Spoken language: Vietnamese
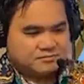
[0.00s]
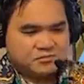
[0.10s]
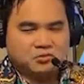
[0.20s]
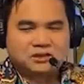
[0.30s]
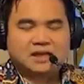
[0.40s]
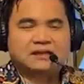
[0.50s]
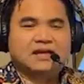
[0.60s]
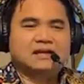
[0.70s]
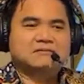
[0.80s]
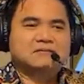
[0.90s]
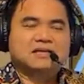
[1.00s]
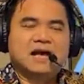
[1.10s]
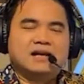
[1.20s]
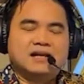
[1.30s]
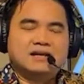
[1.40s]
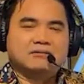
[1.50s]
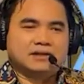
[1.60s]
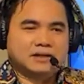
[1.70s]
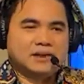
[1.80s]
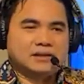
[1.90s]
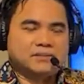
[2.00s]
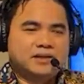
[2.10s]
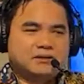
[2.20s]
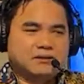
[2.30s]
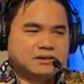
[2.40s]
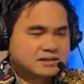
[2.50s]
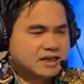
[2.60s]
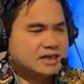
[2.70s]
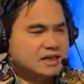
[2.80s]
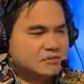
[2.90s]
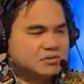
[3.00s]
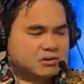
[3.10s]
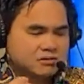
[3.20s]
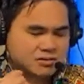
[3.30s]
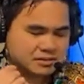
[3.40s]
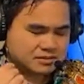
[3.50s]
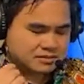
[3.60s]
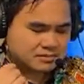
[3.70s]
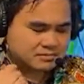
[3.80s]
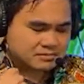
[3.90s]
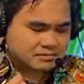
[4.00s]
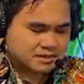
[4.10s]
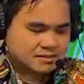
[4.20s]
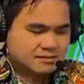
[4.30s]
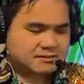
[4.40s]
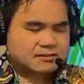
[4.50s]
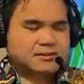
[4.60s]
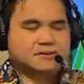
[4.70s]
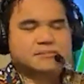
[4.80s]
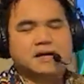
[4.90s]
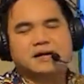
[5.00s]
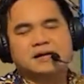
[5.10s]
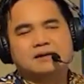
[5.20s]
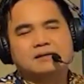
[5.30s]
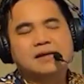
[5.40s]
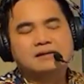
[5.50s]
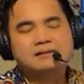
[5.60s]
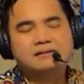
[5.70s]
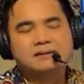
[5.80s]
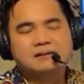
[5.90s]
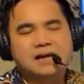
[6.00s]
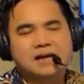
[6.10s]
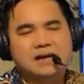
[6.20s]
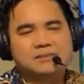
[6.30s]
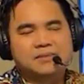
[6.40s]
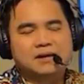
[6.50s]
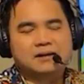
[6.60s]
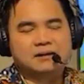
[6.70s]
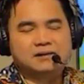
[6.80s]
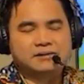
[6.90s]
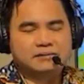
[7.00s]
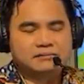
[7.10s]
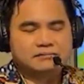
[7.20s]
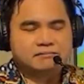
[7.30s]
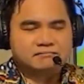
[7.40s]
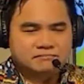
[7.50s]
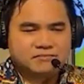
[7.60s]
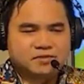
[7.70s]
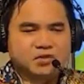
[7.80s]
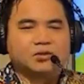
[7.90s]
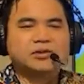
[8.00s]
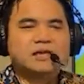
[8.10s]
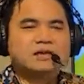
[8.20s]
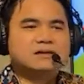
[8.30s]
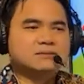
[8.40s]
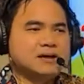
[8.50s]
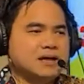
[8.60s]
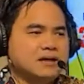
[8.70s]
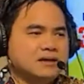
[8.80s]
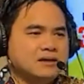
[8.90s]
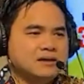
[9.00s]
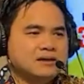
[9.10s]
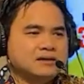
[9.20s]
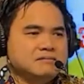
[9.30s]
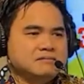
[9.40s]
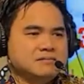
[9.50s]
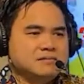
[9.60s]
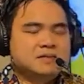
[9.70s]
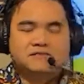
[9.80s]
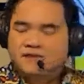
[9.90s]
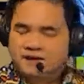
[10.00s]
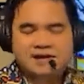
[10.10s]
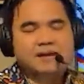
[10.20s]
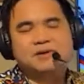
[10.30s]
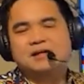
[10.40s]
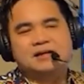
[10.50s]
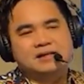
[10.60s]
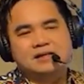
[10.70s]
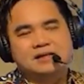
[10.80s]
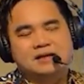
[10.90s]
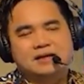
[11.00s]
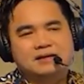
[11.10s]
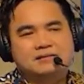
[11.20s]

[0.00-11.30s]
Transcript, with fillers: một tay tay guitar lẫy lồng thì các bạn đã biết rồi trước đây thì cũng có những cái người mà đánh với ta mà nổi tiếng nhưng mà như Frank Gamelli thì à,